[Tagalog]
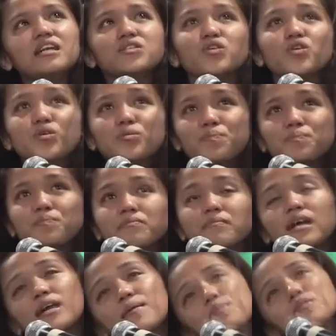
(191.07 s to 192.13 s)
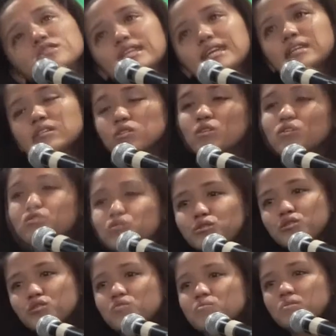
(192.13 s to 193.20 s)
Nung makapunta,
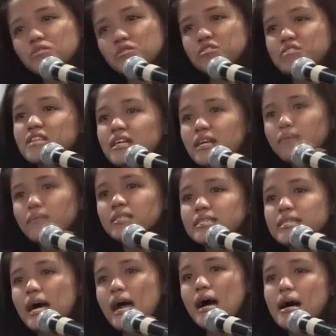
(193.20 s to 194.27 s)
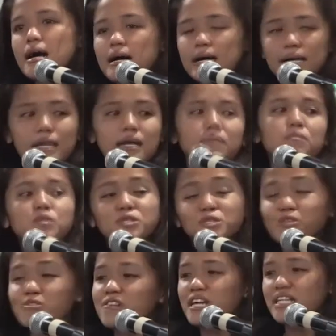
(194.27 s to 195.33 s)
nung tumuntong na kami sa
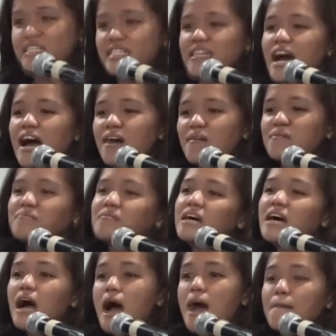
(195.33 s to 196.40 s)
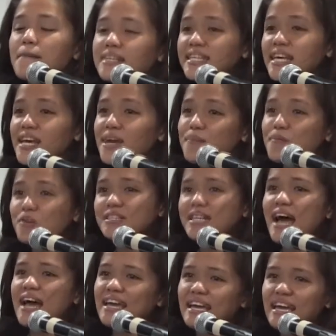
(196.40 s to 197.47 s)
Moscow, Russia, Masaya po
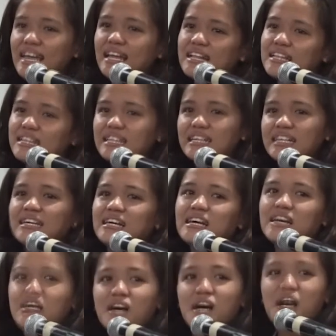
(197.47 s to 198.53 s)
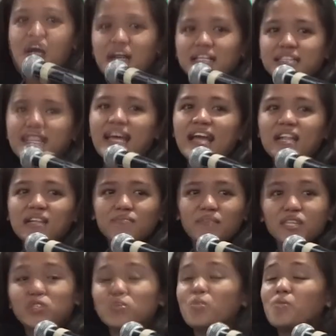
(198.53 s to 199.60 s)
dahil dahil
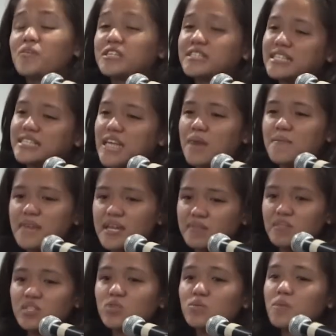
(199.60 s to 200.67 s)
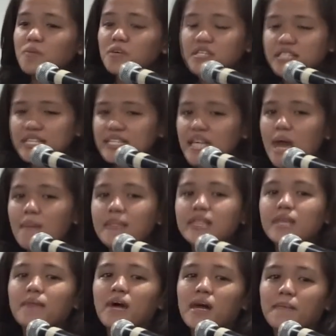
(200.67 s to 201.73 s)
may sumuporta sa amin. May sumuporta sa amin
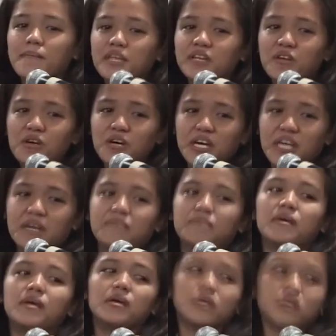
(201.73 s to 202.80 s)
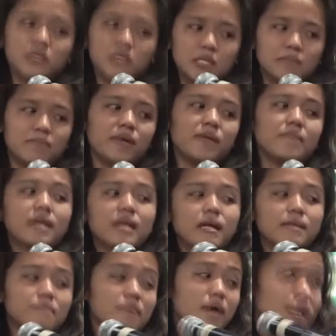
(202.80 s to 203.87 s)
ng mga Pinoy. May may
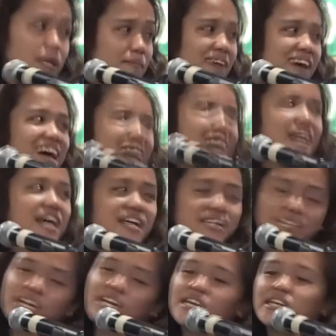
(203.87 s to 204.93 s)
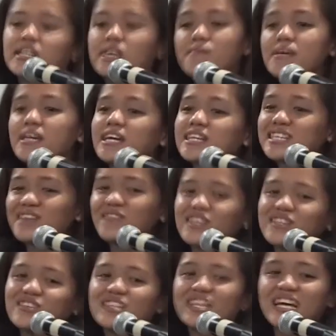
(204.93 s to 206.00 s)
may mga naging kaibigan
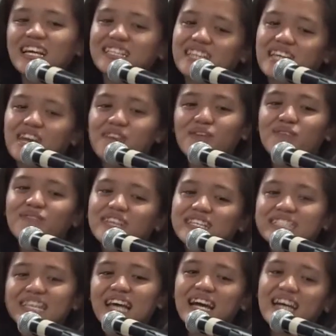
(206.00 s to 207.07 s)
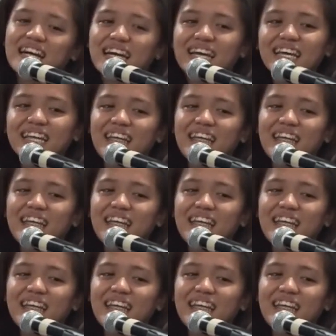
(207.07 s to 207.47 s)
kami doon na taga ibang bansa kagaya